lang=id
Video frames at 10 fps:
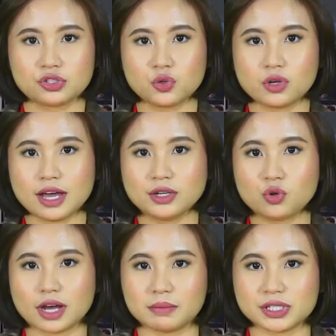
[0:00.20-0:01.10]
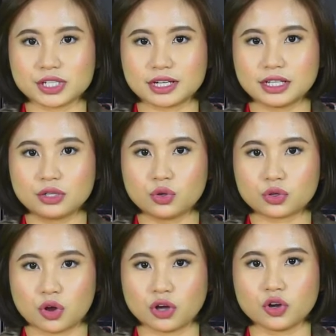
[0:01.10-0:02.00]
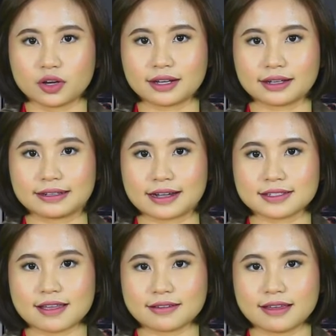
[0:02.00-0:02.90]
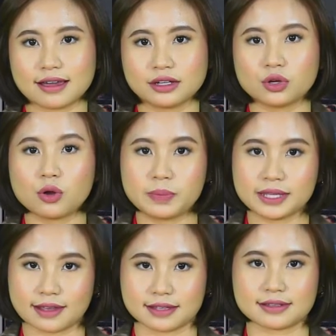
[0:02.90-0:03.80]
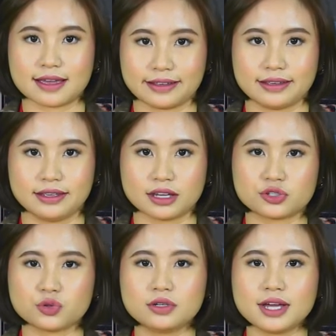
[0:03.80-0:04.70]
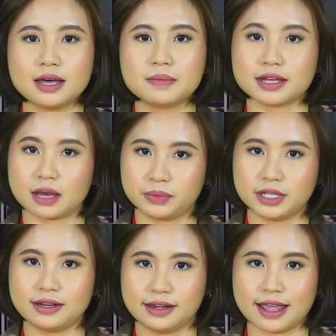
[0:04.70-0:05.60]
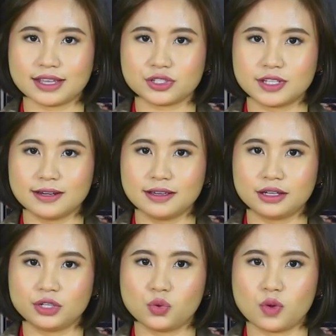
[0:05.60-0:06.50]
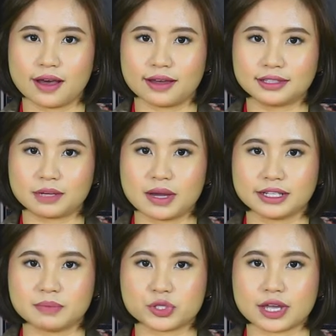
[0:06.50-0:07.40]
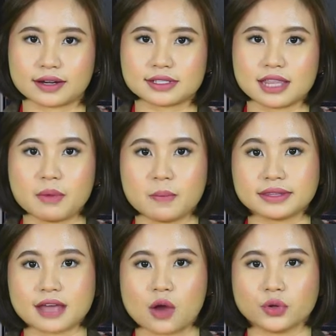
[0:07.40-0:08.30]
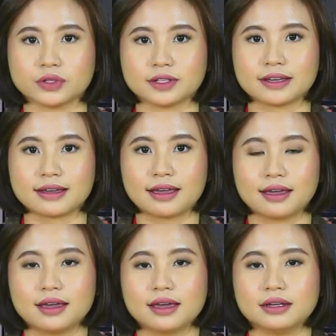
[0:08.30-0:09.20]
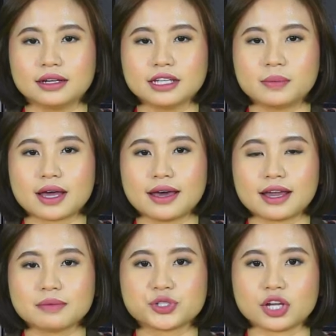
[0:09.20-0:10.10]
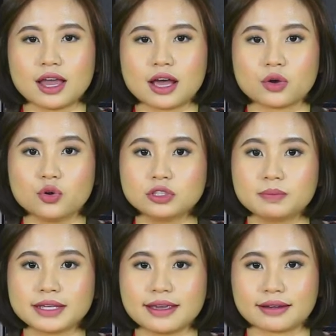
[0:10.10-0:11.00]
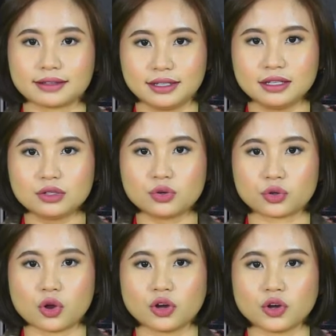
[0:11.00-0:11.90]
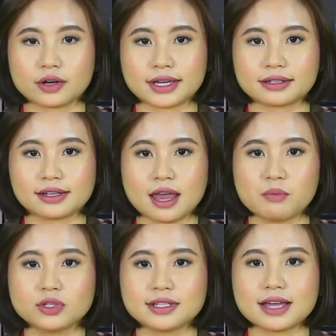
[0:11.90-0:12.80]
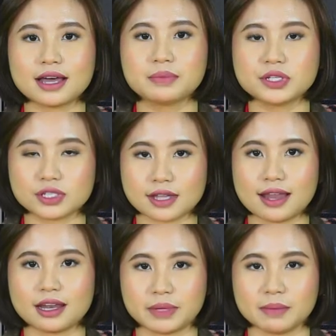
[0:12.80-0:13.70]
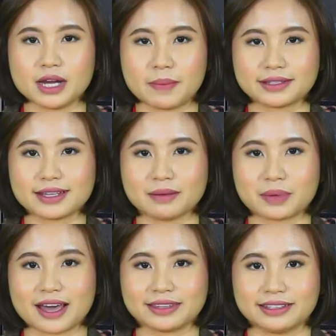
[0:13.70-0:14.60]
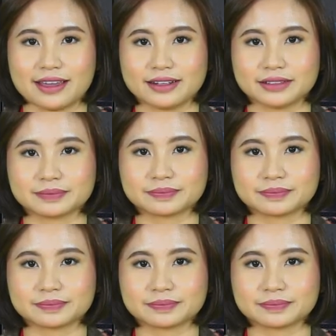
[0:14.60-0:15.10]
Suka duka menjadi guru honorer dirasakan Nopi Tasari yang sudah mengabdi di SD Negeri 2 Terbanggi Besar selama 4 tahun. Dirinya berharap jelang HUT PGRI, guru honorer di Lampung Tengah bisa lebih mendapatkan perhatian.